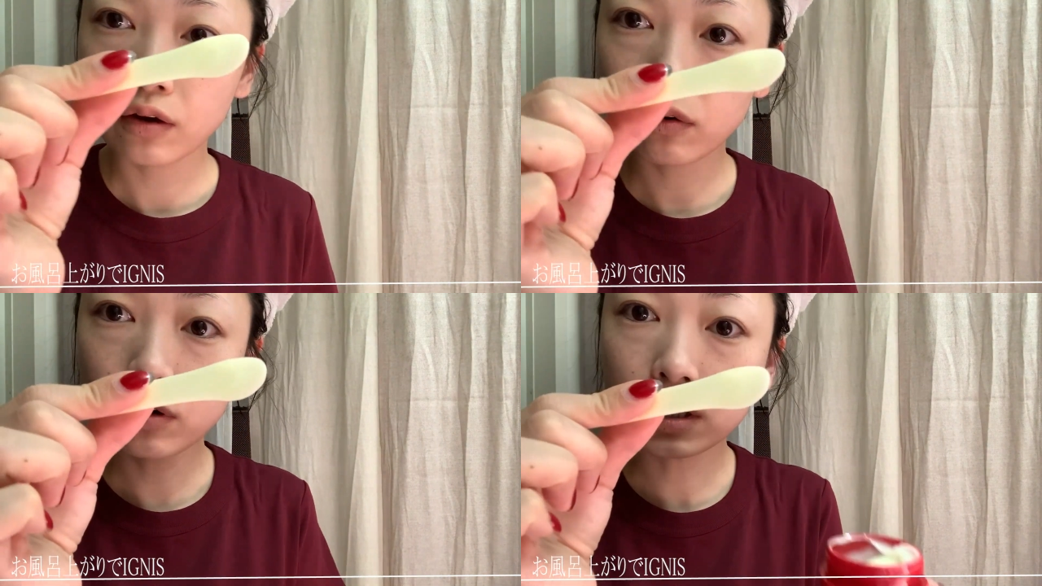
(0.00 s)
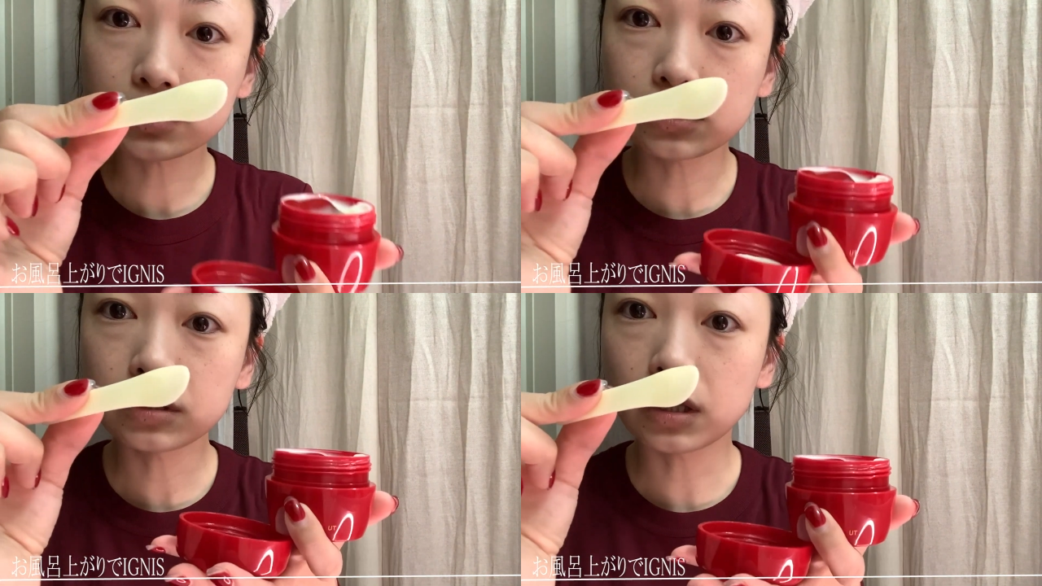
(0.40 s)
これが
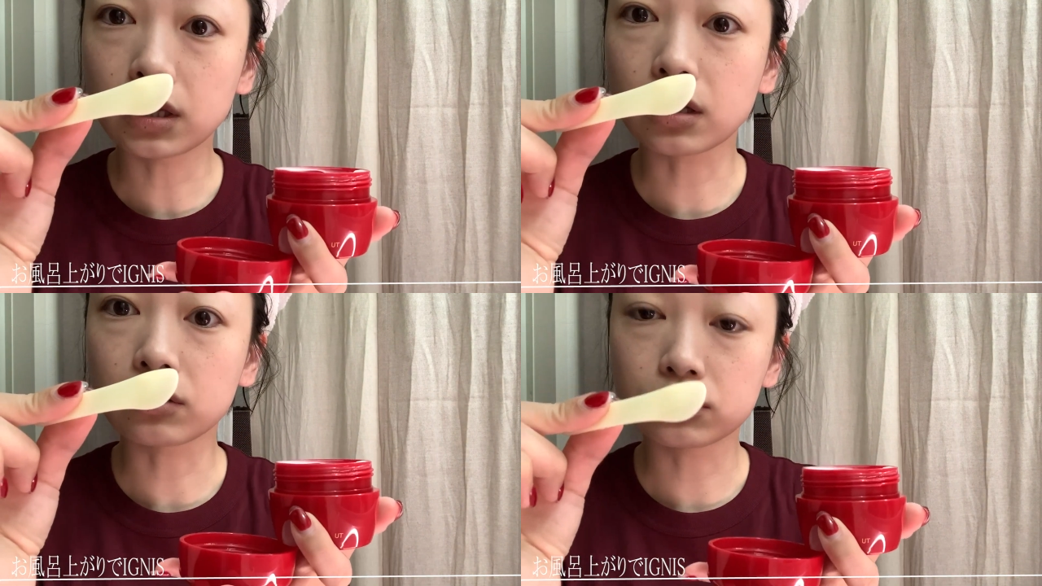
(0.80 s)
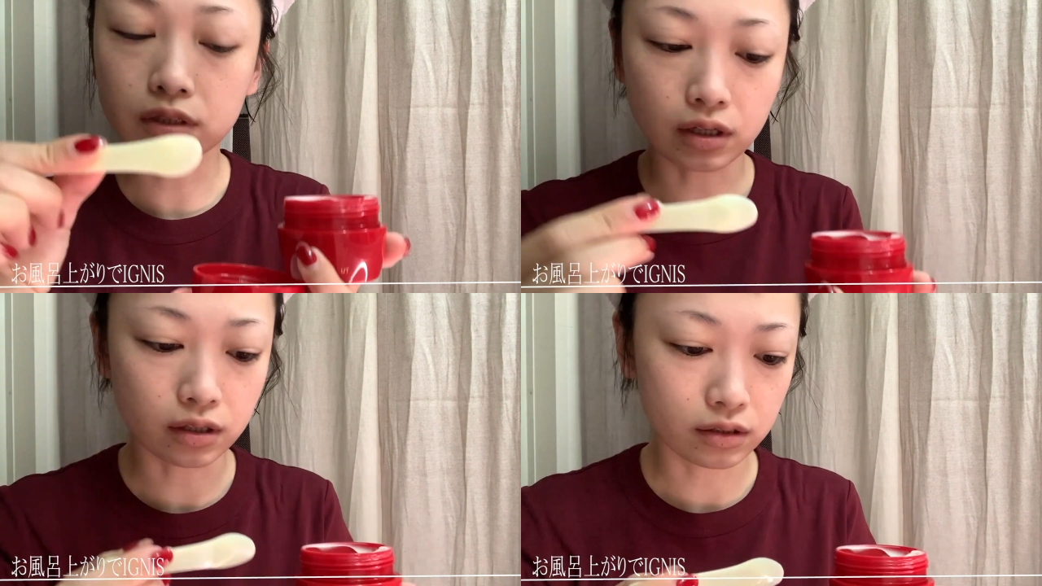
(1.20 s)
ついてんだけど
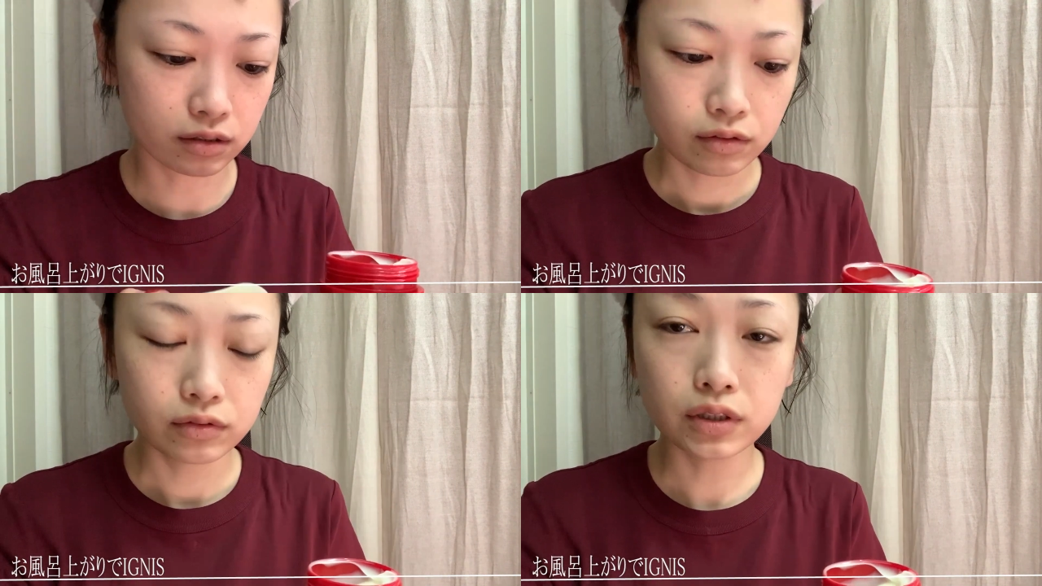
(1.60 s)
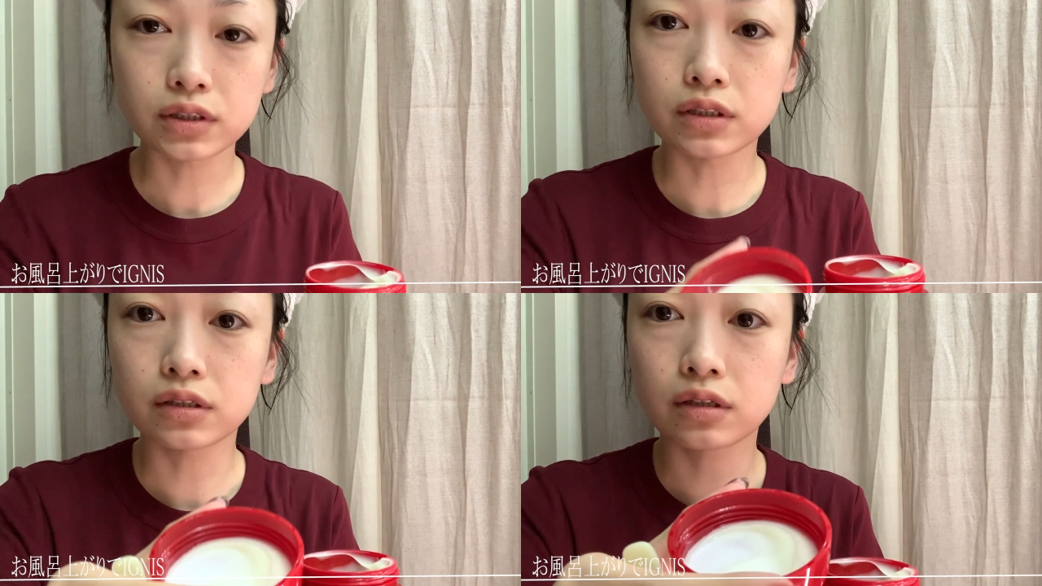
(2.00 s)
さ、
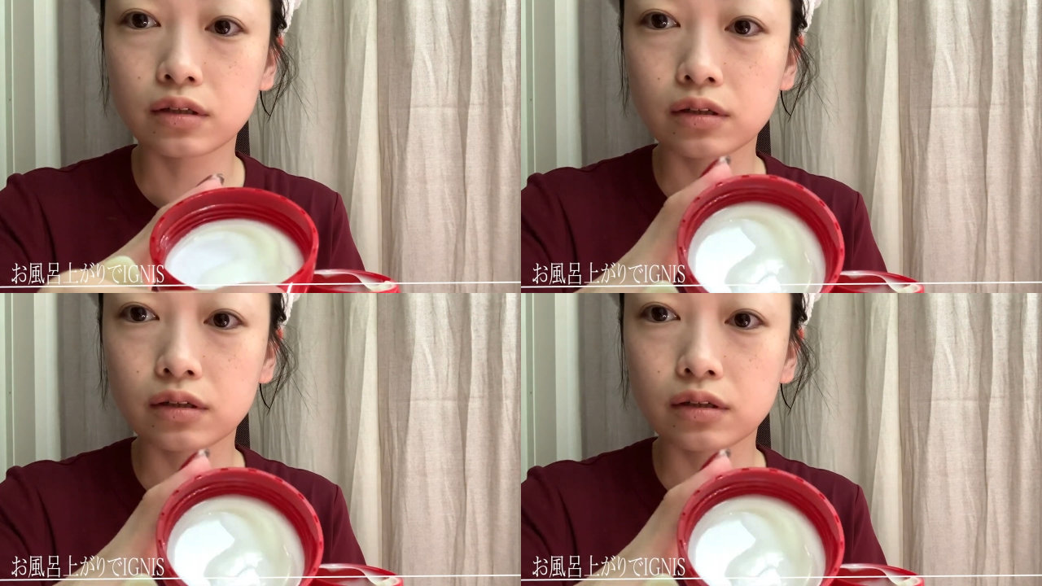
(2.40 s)
私